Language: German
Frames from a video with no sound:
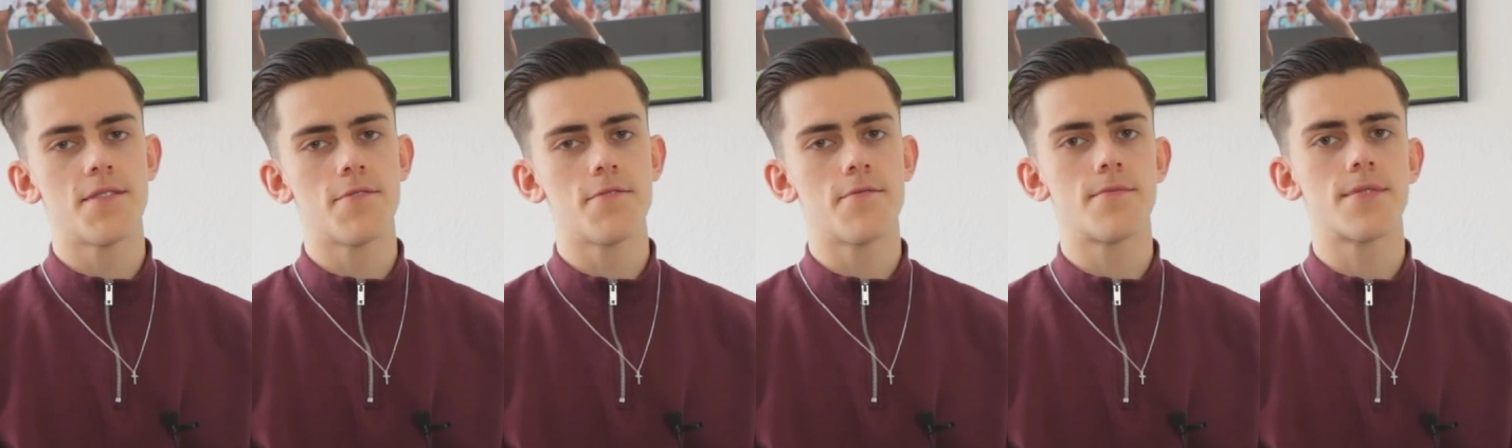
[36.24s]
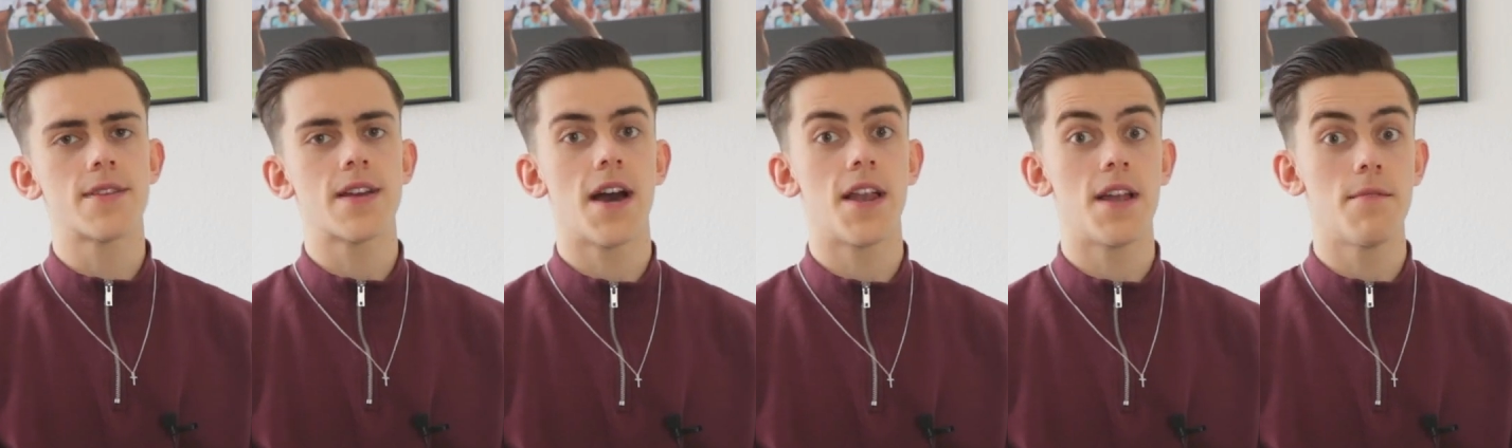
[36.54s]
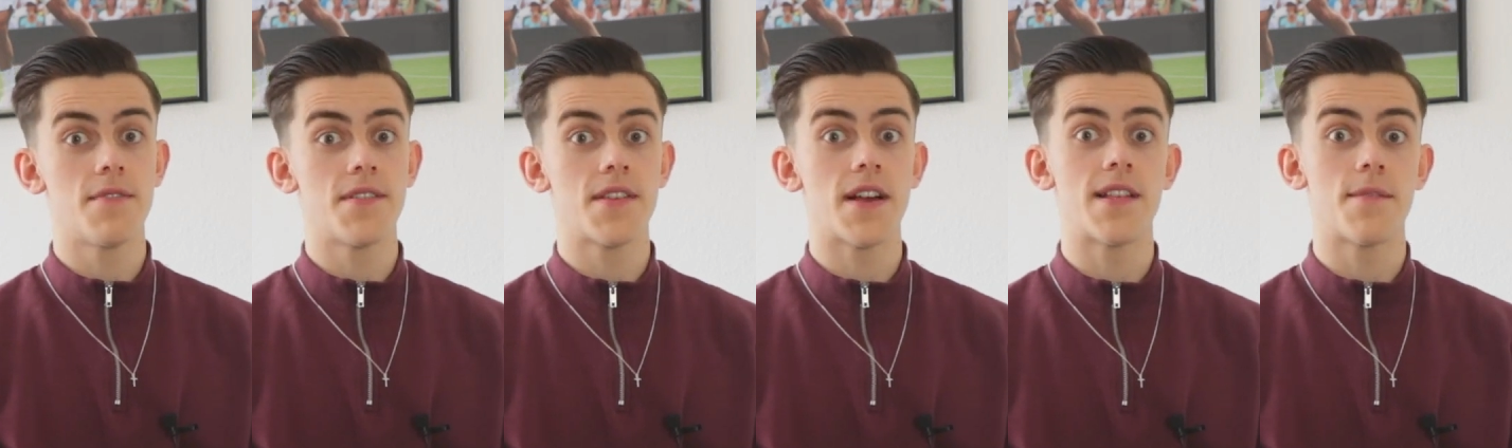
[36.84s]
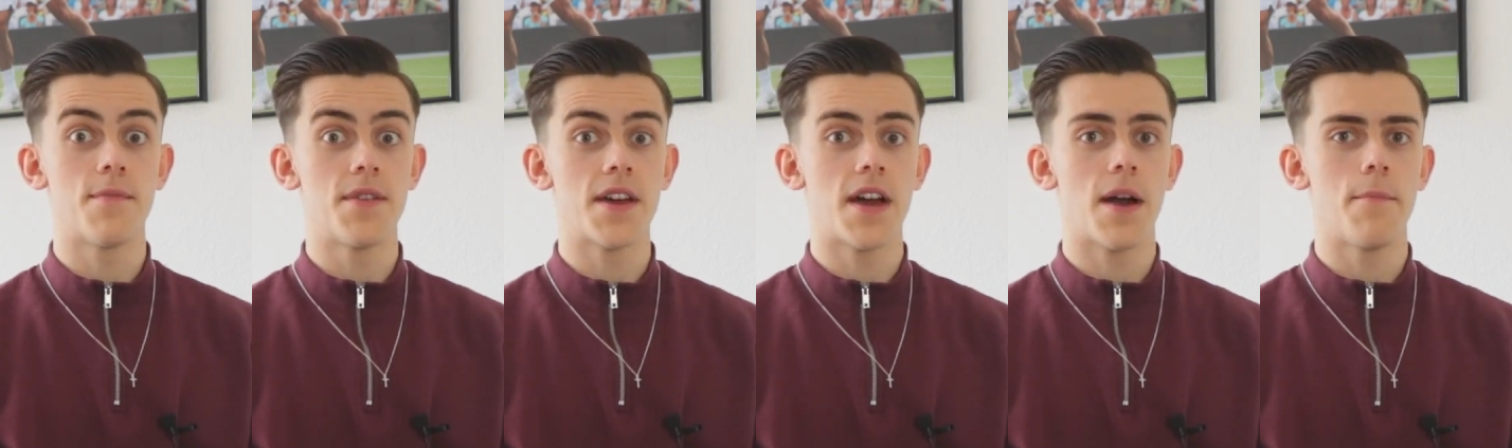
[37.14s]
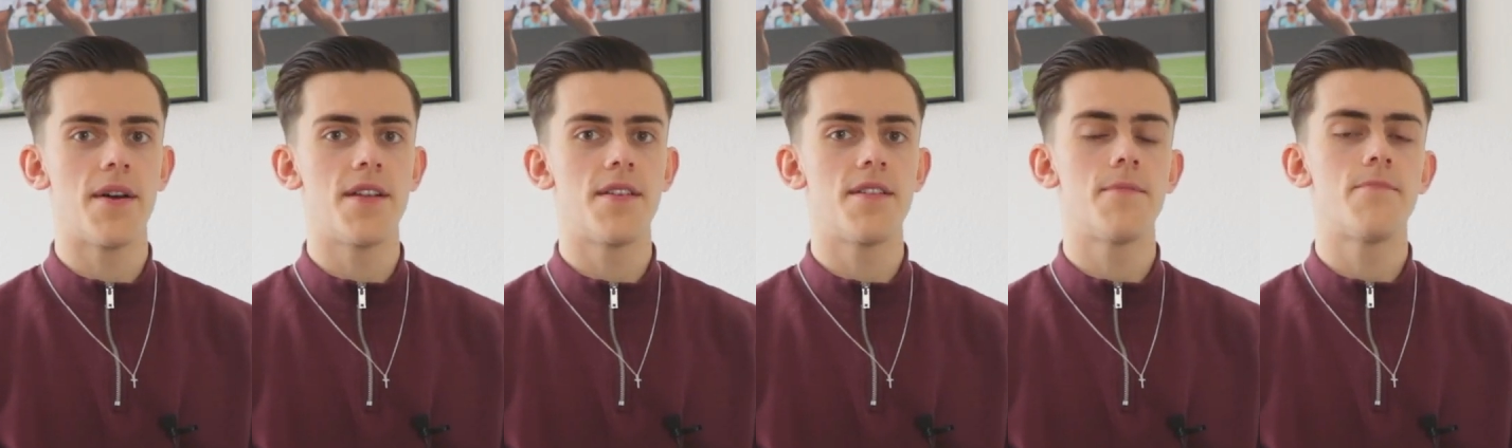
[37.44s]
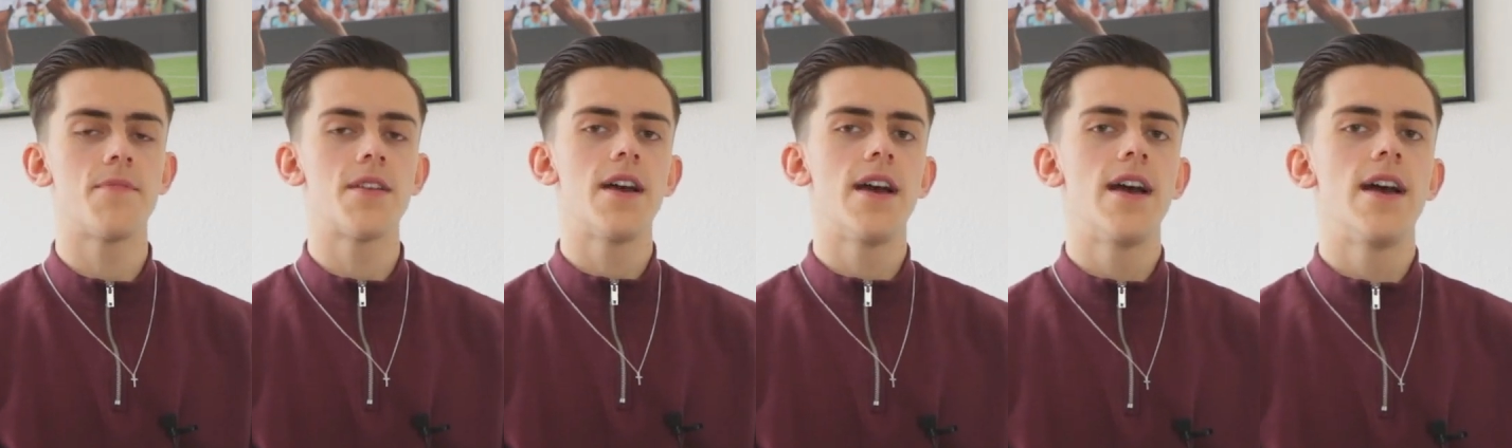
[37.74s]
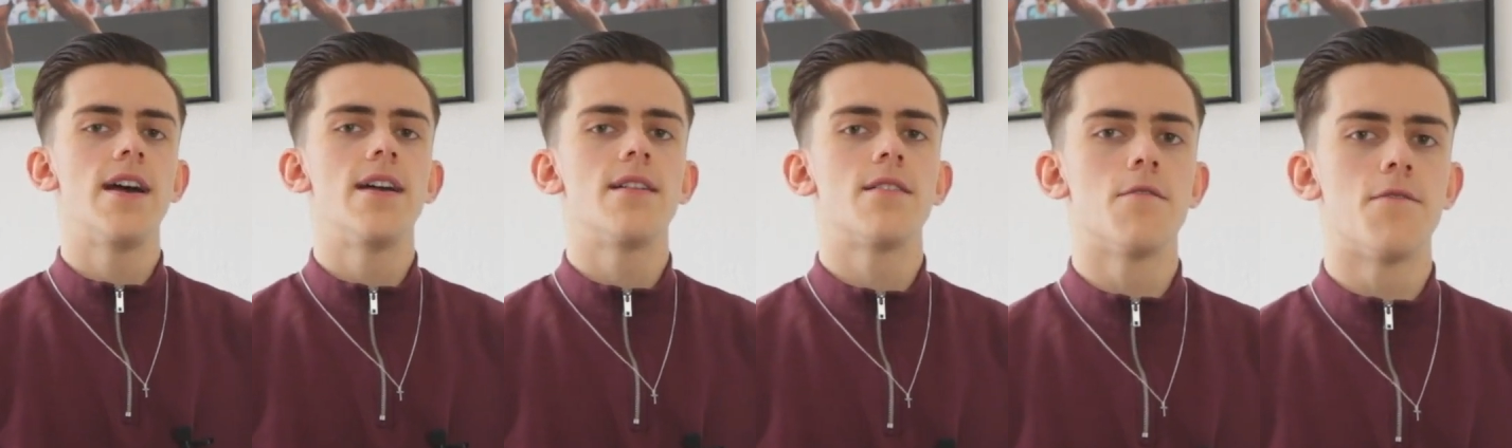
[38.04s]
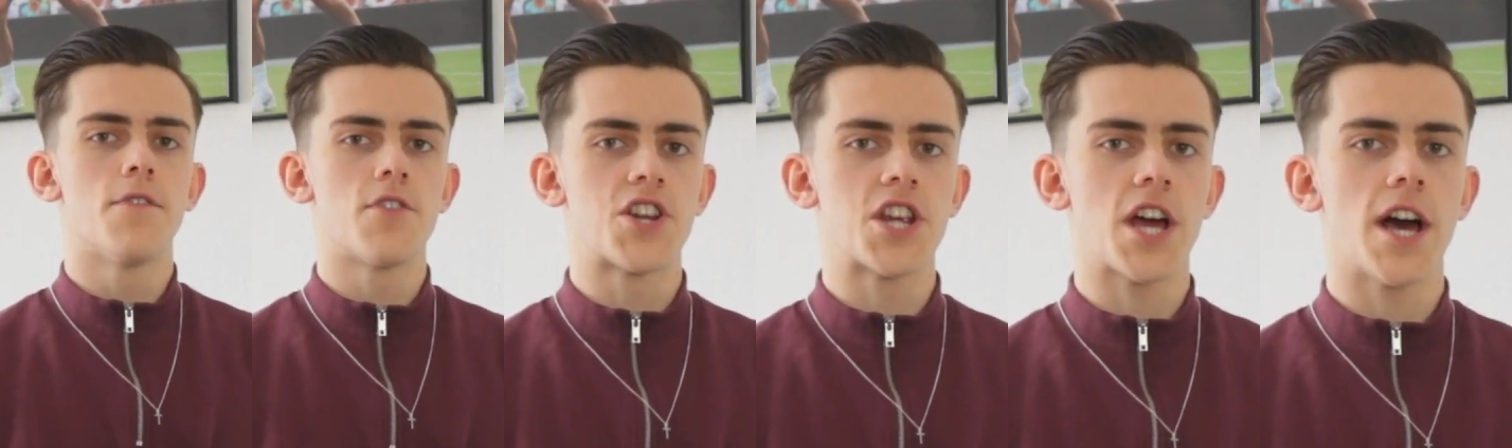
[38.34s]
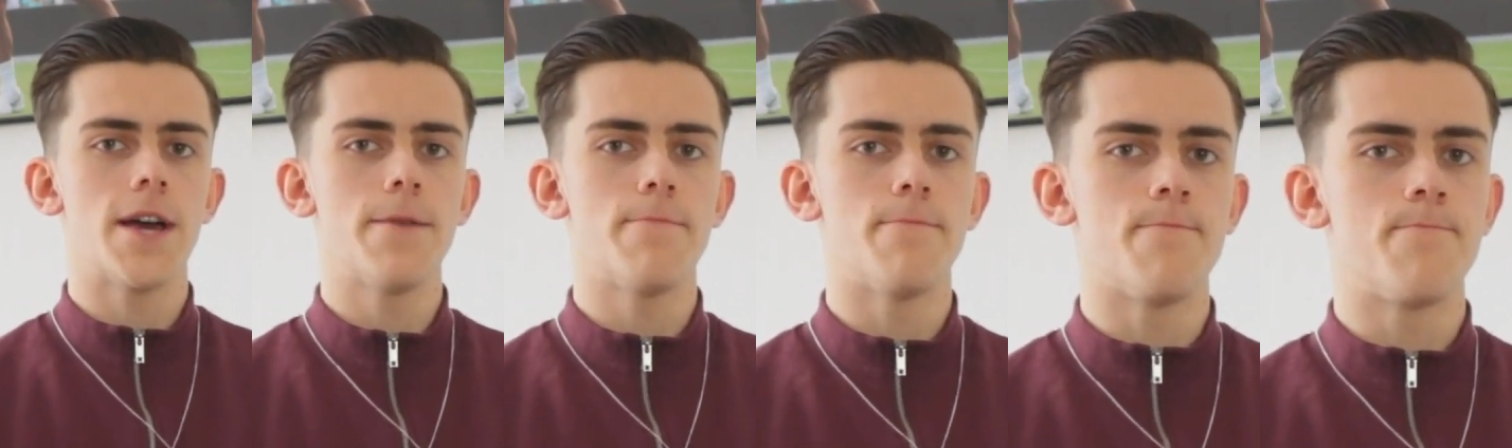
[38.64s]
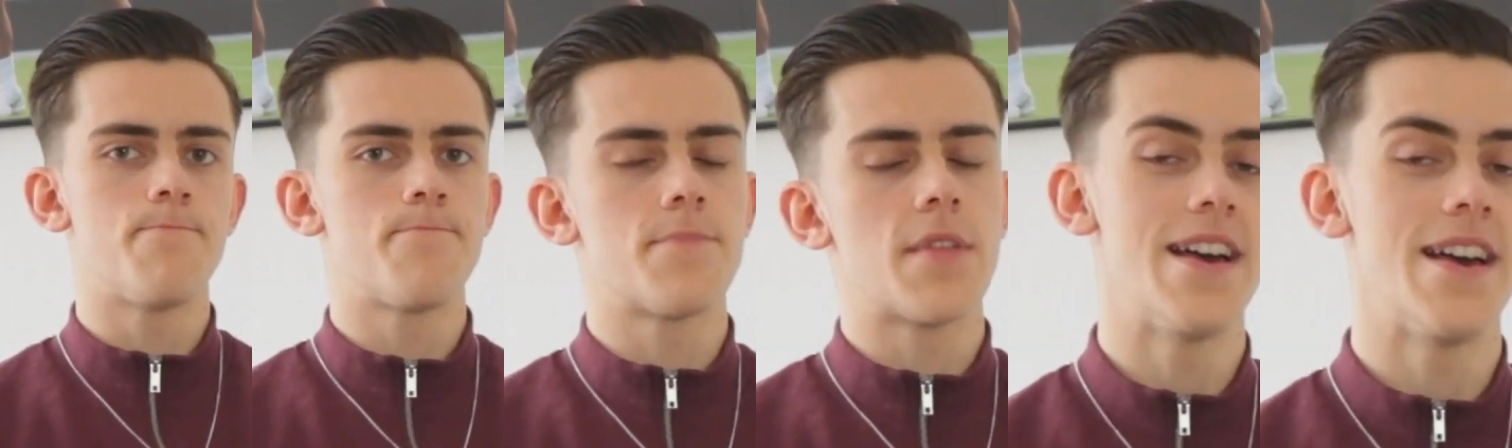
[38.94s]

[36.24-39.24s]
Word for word: Personen Cannabis als Medikament zu verschreiben.